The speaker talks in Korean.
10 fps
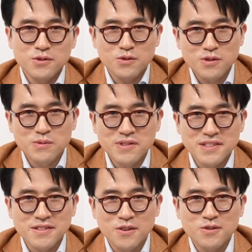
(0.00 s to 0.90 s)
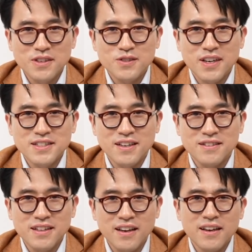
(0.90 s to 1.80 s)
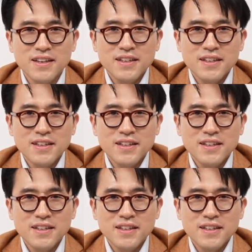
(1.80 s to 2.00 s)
유튜브를 찍는 것도 익숙하지 않은데